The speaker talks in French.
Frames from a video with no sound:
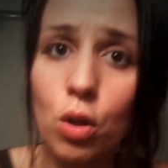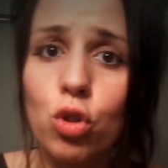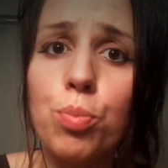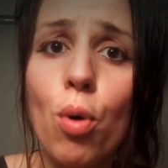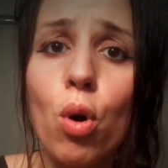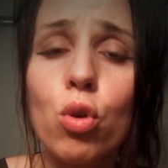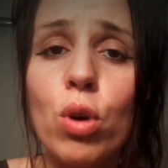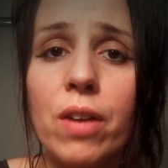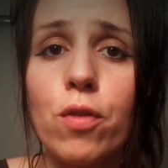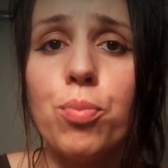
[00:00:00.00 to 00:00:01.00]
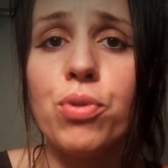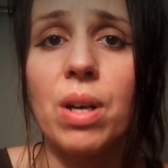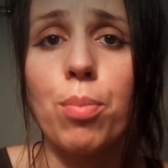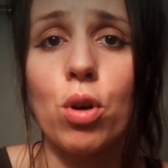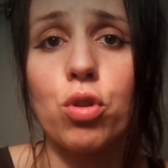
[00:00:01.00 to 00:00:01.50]
tu prends le rêve le plus
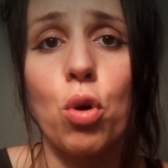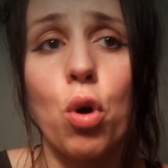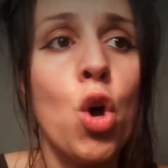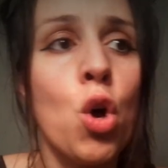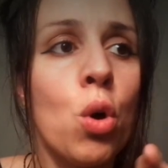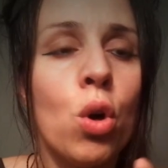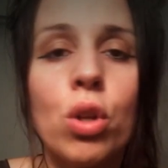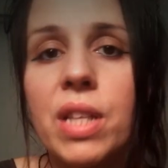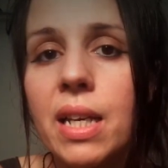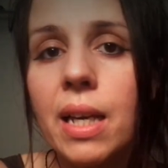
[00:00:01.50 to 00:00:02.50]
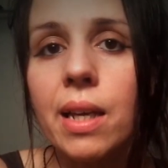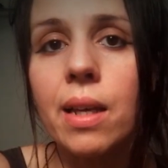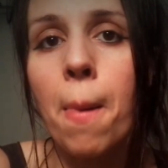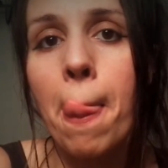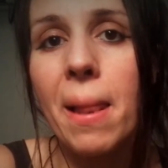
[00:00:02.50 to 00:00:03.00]
important,
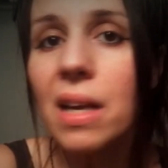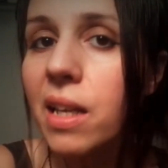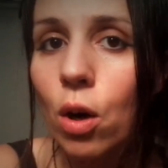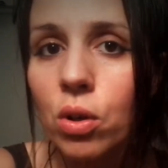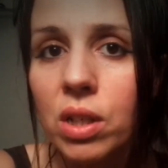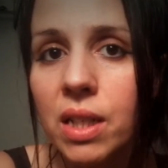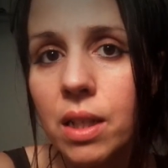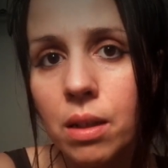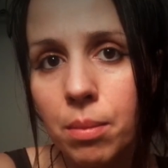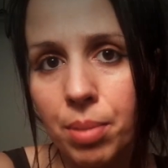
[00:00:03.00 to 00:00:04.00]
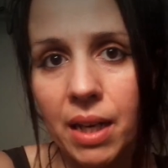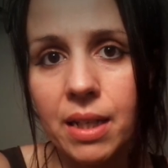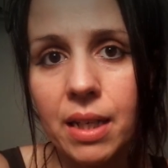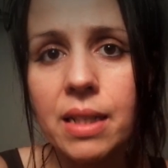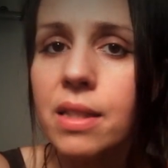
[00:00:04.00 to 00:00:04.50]
t'écris les grandes lignes par écrit.